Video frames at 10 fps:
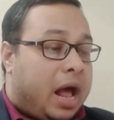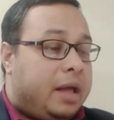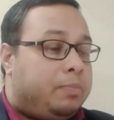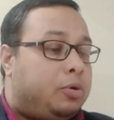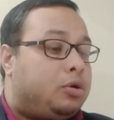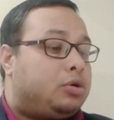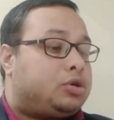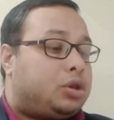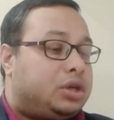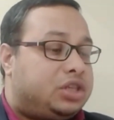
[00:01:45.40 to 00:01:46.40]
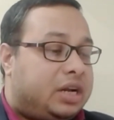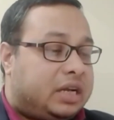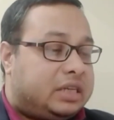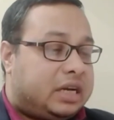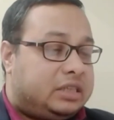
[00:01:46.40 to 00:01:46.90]
প্রায় পনেরো শতাংশের
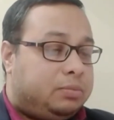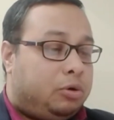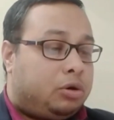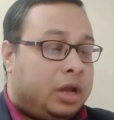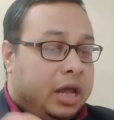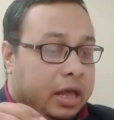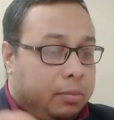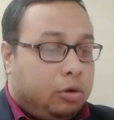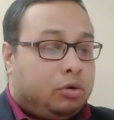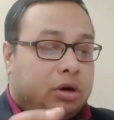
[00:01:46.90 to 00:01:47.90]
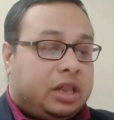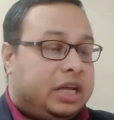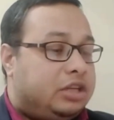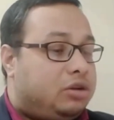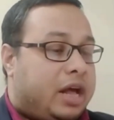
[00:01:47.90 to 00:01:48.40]
কাছাকাছি ভোট এবং নোটাতে
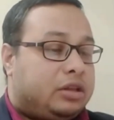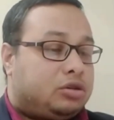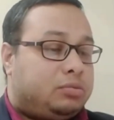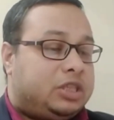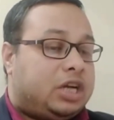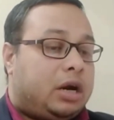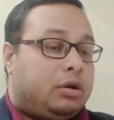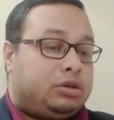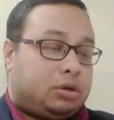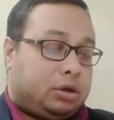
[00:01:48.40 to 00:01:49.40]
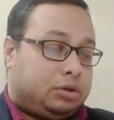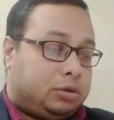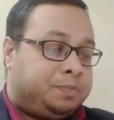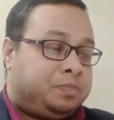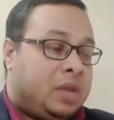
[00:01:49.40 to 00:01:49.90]
গিয়েছিল এক দশমিক চার নয়
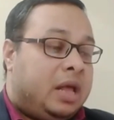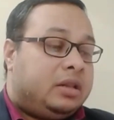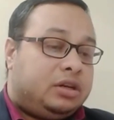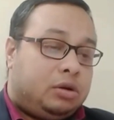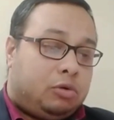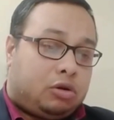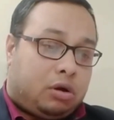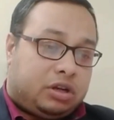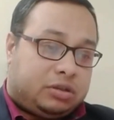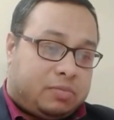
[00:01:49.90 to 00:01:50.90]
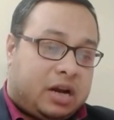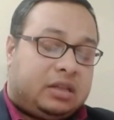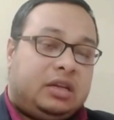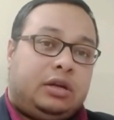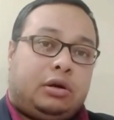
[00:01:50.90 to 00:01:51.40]
শতাংশ তৃণমূল কংগ্রেস
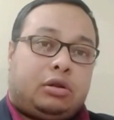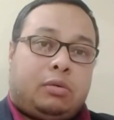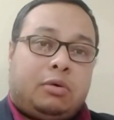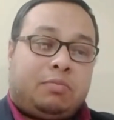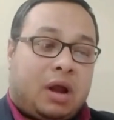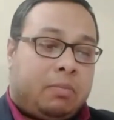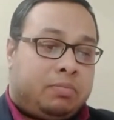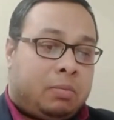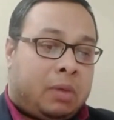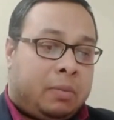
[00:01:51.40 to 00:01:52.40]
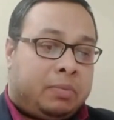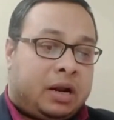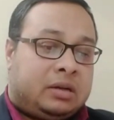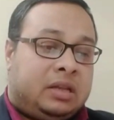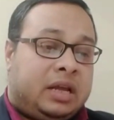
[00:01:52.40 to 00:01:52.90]
প্রার্থী নিকটতম বাম বাম
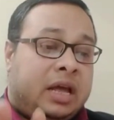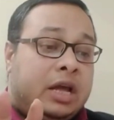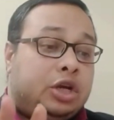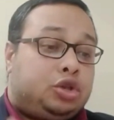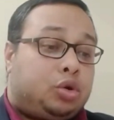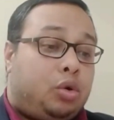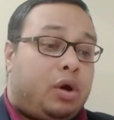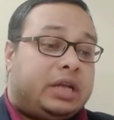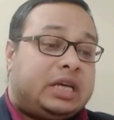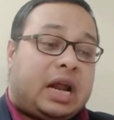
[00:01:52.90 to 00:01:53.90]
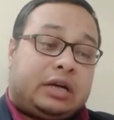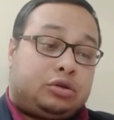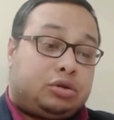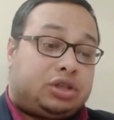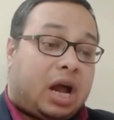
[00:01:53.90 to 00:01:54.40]
প্রার্থীকে ষোলো হাজার
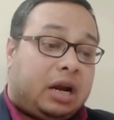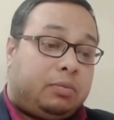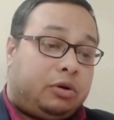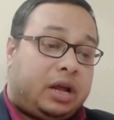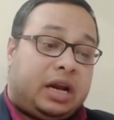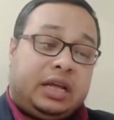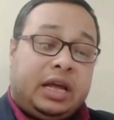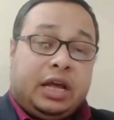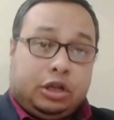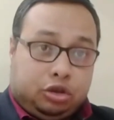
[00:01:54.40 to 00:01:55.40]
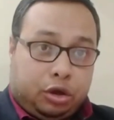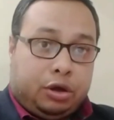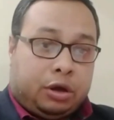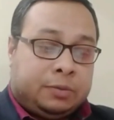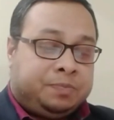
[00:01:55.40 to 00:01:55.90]
আটশো ষাট ভোটে হারিয়ে
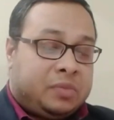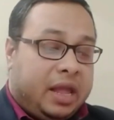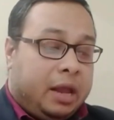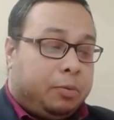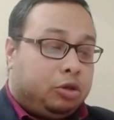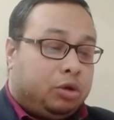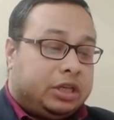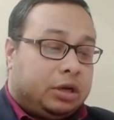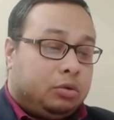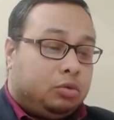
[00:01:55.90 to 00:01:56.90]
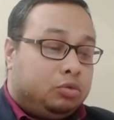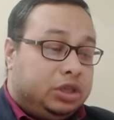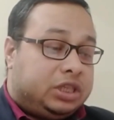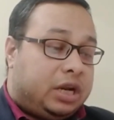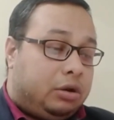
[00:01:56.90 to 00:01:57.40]
জয়ী হন এরপর দু হাজার
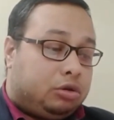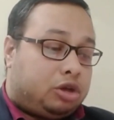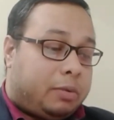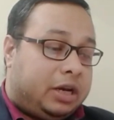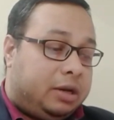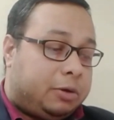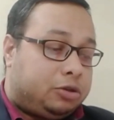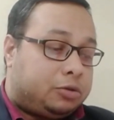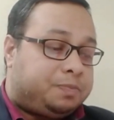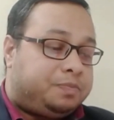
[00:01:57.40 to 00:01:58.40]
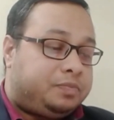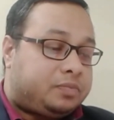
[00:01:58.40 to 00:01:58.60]
উনিশের লোকসভা নির্বাচন